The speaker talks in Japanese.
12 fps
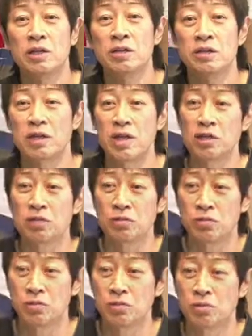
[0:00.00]
意外
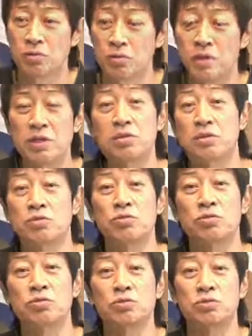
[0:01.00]
と欧米にはそ
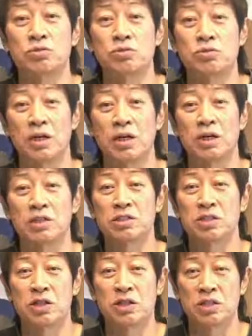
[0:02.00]
ういうことが
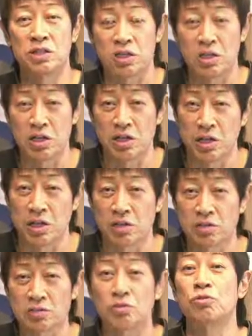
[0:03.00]
伝わりきれていな
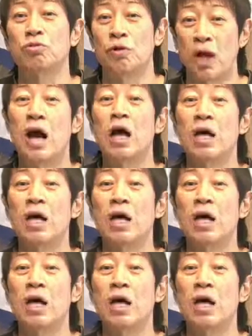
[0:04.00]
いところが、